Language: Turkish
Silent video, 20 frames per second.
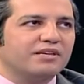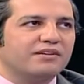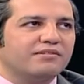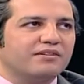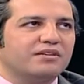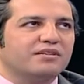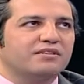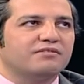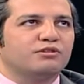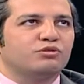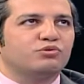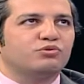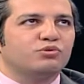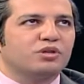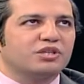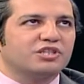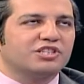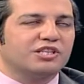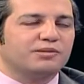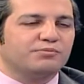Ama evet dün
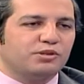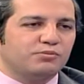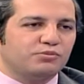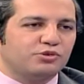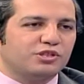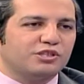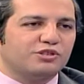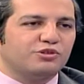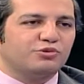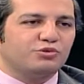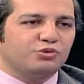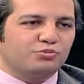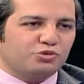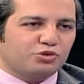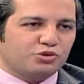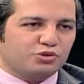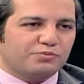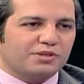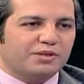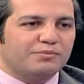akşam da bu sesi duymuştum.